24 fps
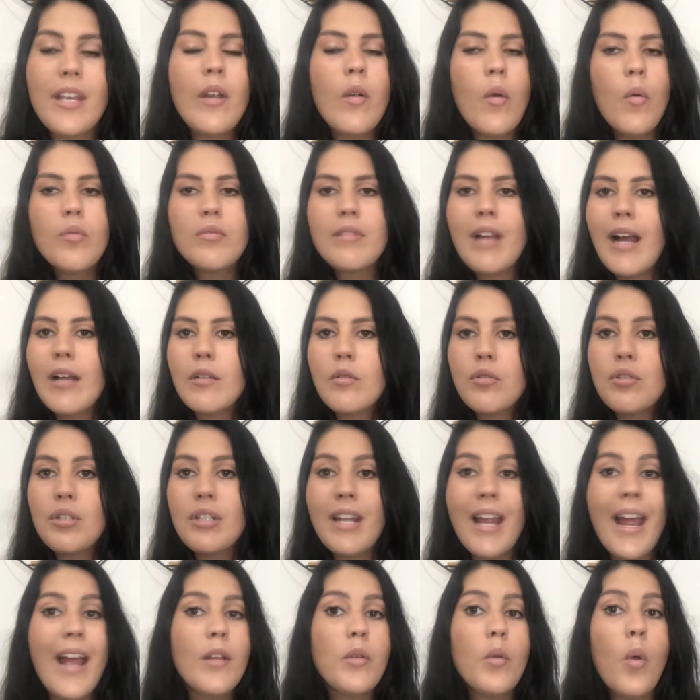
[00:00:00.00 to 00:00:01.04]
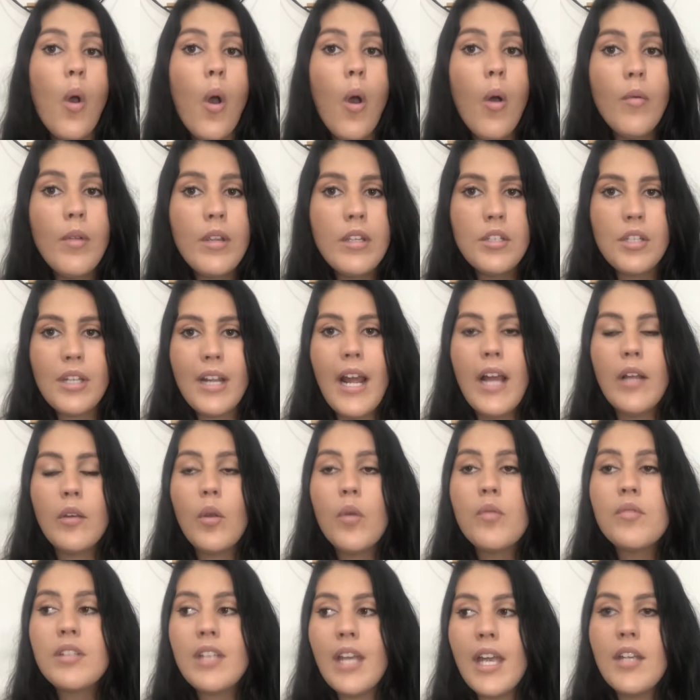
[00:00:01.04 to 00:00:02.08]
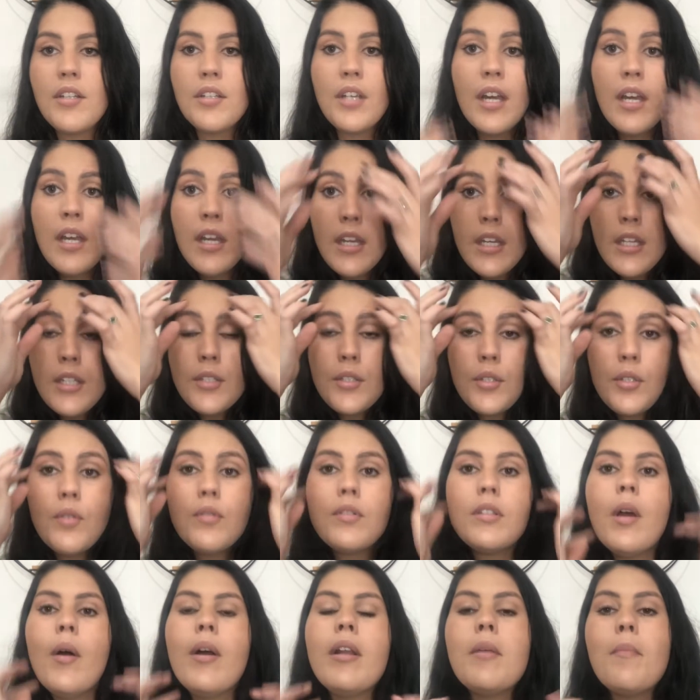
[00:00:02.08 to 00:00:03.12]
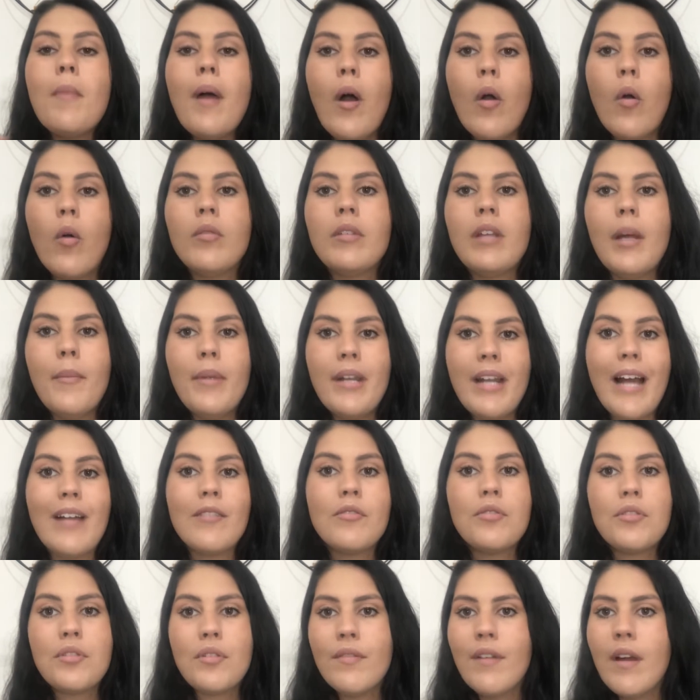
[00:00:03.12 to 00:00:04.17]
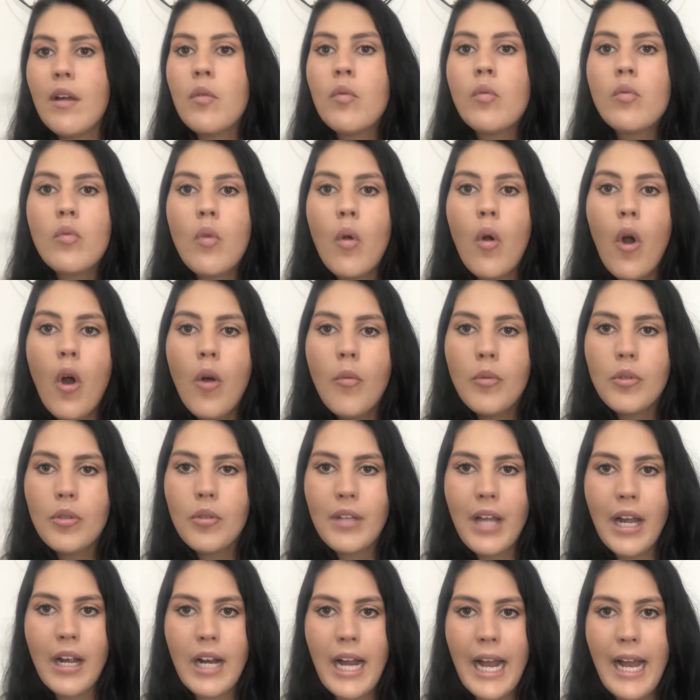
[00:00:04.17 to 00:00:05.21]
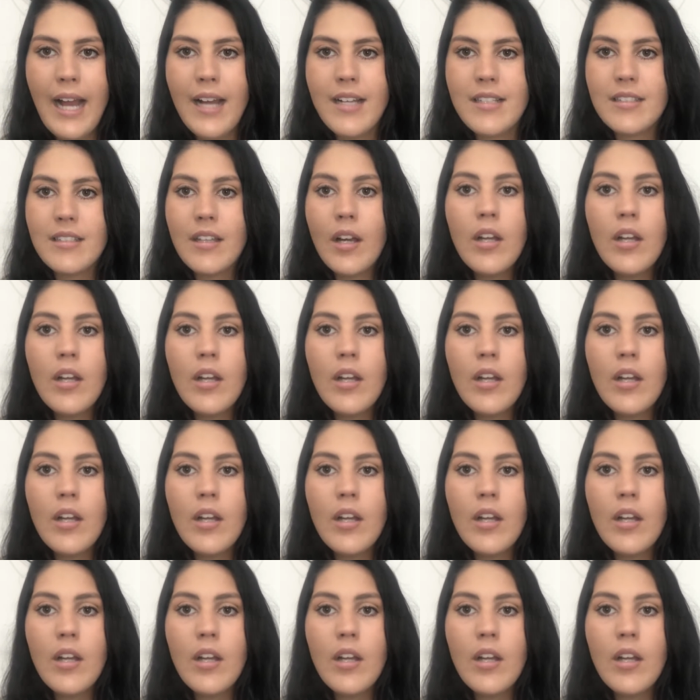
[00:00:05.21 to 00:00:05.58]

contato direto ou indireto, ou seja, se o seu animal contaminado estiver num cômodo da casa,